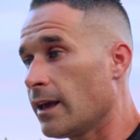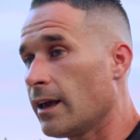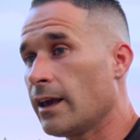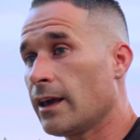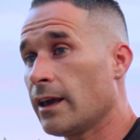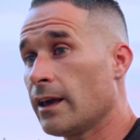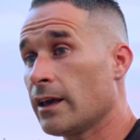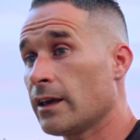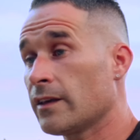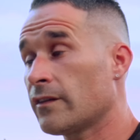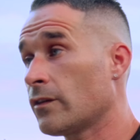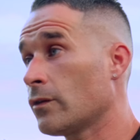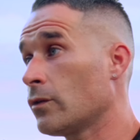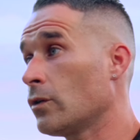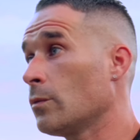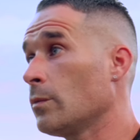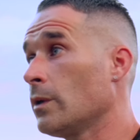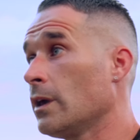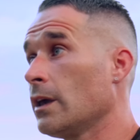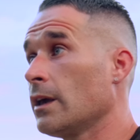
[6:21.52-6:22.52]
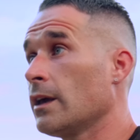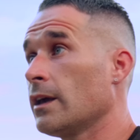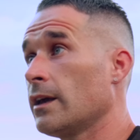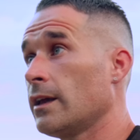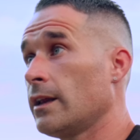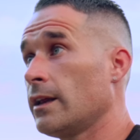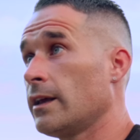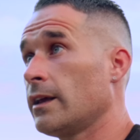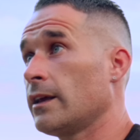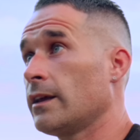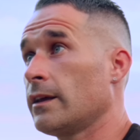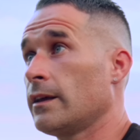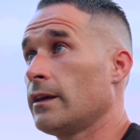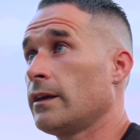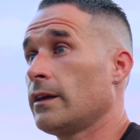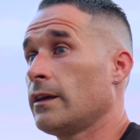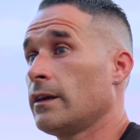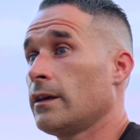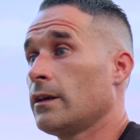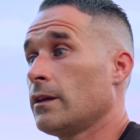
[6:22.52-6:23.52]
e secondo
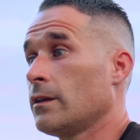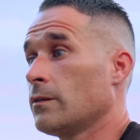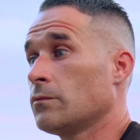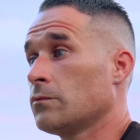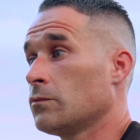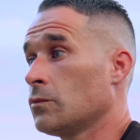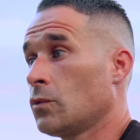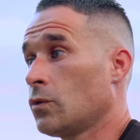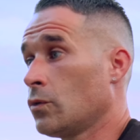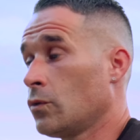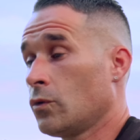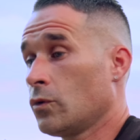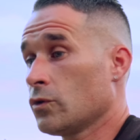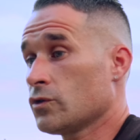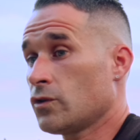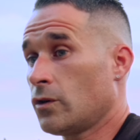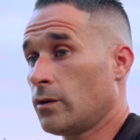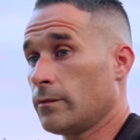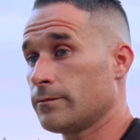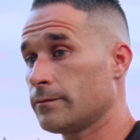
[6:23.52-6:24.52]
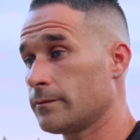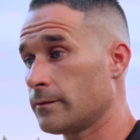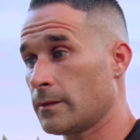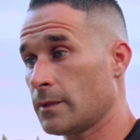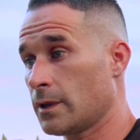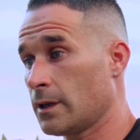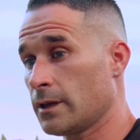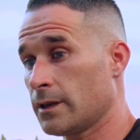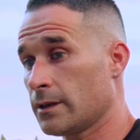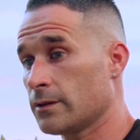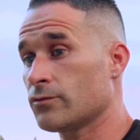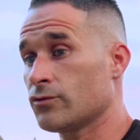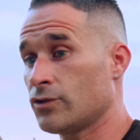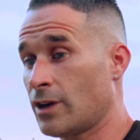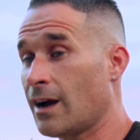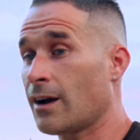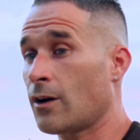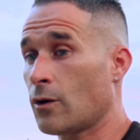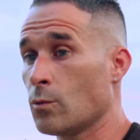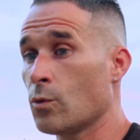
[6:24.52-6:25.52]
me eh, non, non lo so, e
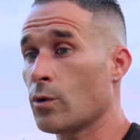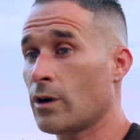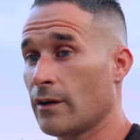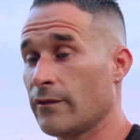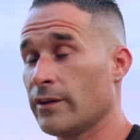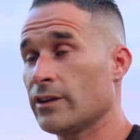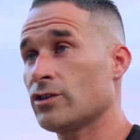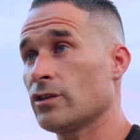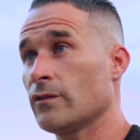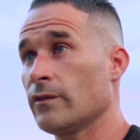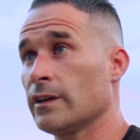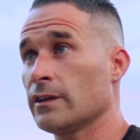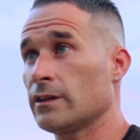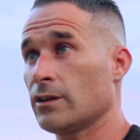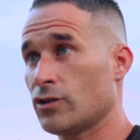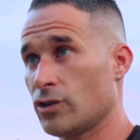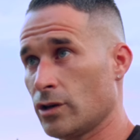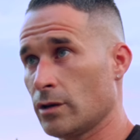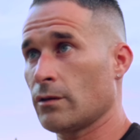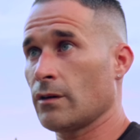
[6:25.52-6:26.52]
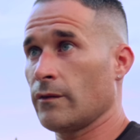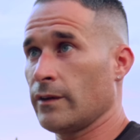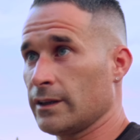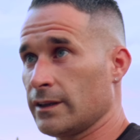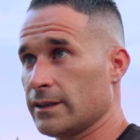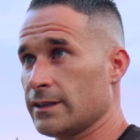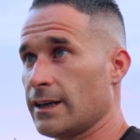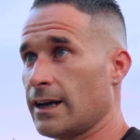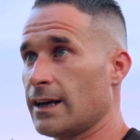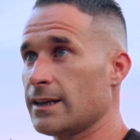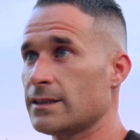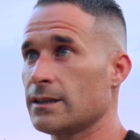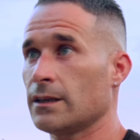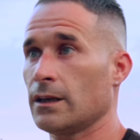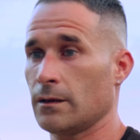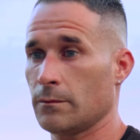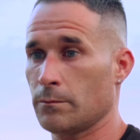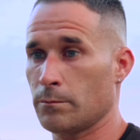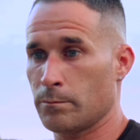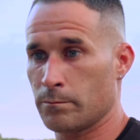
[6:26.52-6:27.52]
già comunque averci 25-26
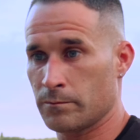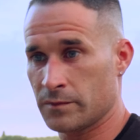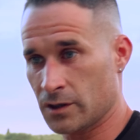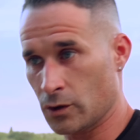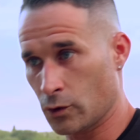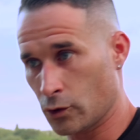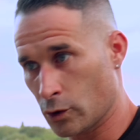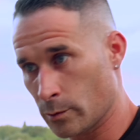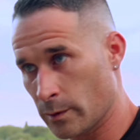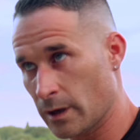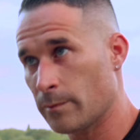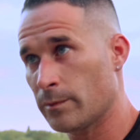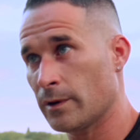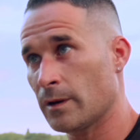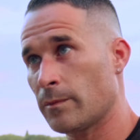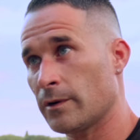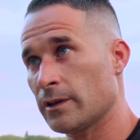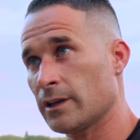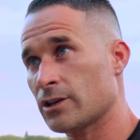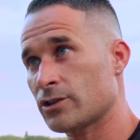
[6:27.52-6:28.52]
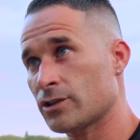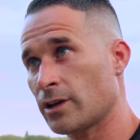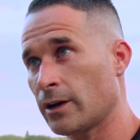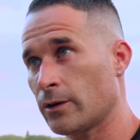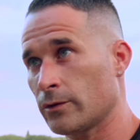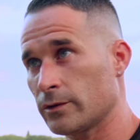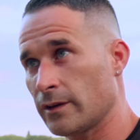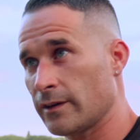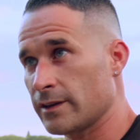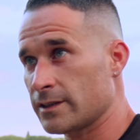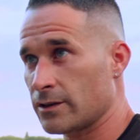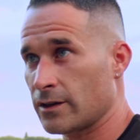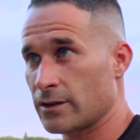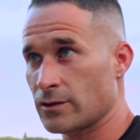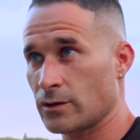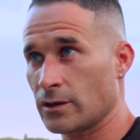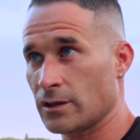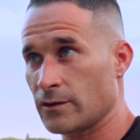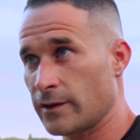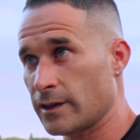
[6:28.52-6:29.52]
asini secondo me per il Padasciano deve essere una
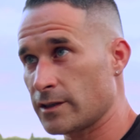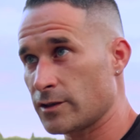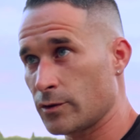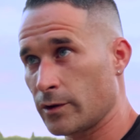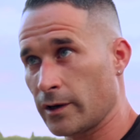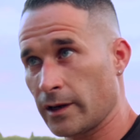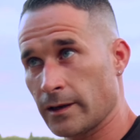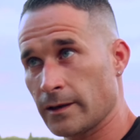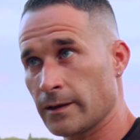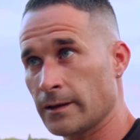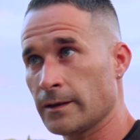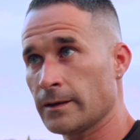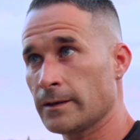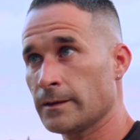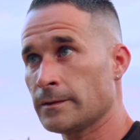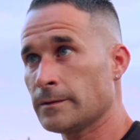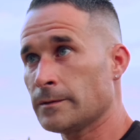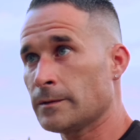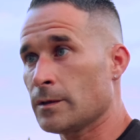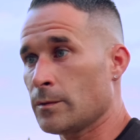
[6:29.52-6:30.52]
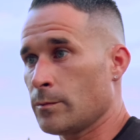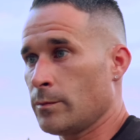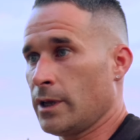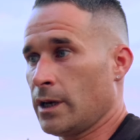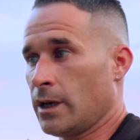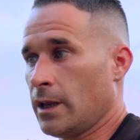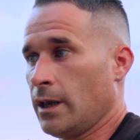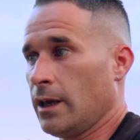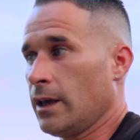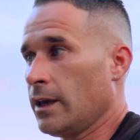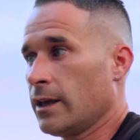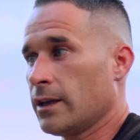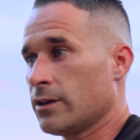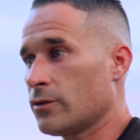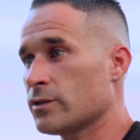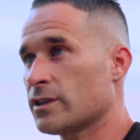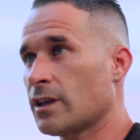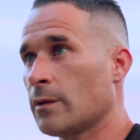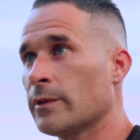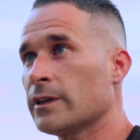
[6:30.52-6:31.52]
soddisfazione perché
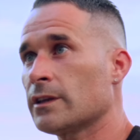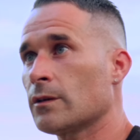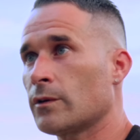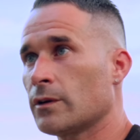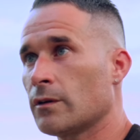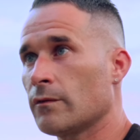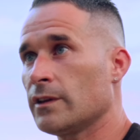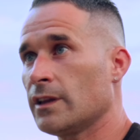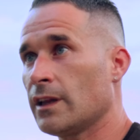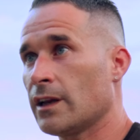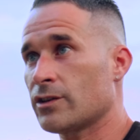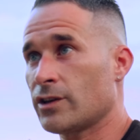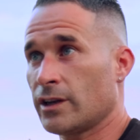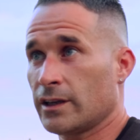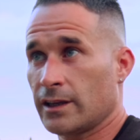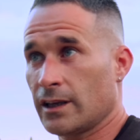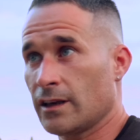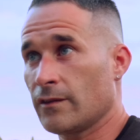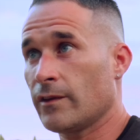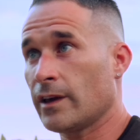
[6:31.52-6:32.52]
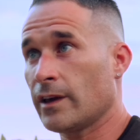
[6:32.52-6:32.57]
giustamente quando vedi la gente che